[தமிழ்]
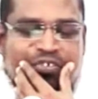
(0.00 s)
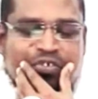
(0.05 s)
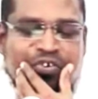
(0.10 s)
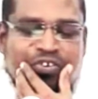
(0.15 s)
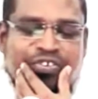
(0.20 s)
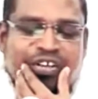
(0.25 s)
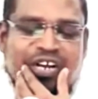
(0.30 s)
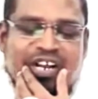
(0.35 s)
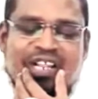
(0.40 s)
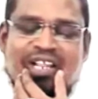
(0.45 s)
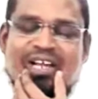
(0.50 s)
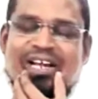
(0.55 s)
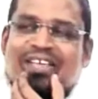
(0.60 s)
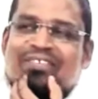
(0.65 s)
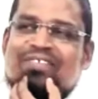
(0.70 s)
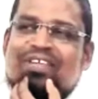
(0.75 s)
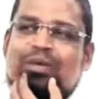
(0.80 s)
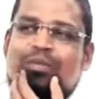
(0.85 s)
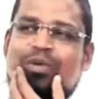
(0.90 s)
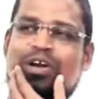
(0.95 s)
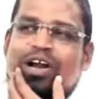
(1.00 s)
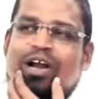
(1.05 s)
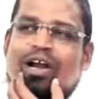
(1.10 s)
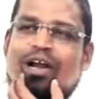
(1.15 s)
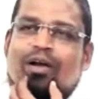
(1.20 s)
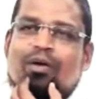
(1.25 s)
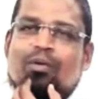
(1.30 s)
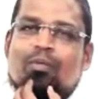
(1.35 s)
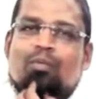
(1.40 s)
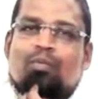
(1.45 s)
ரசூல் செல்லந்தாலே
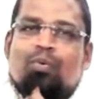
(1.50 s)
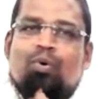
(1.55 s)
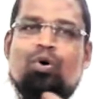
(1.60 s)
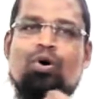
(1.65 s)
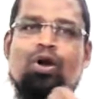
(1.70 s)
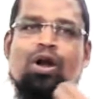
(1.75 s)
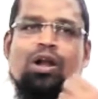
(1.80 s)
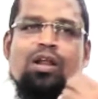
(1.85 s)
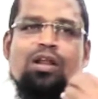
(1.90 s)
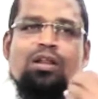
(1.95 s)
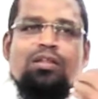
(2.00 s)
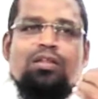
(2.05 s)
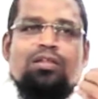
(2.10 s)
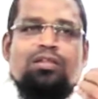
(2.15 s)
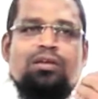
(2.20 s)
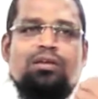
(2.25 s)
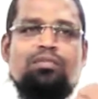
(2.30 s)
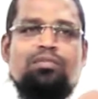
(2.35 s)
சிலமர்கள் போரிலிருந்து